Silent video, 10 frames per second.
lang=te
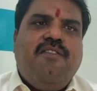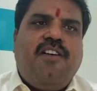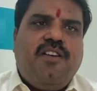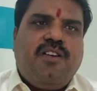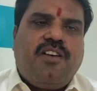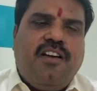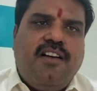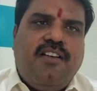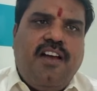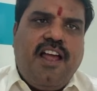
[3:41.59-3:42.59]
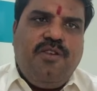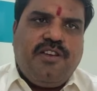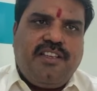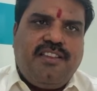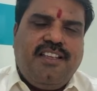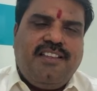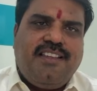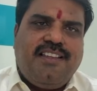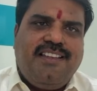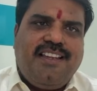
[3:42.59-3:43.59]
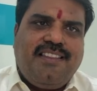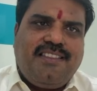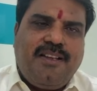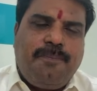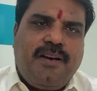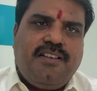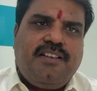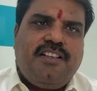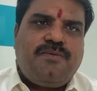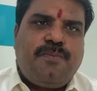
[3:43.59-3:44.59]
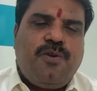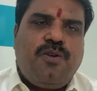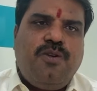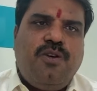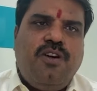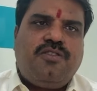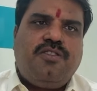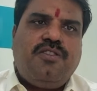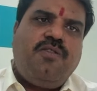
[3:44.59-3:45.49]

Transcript: వాటి యొక్క వాల్యుయేషన్ తీసేసి ఎంత పర్సంటేజ్ ప్యూర్ గోల్డ్ వస్తుందో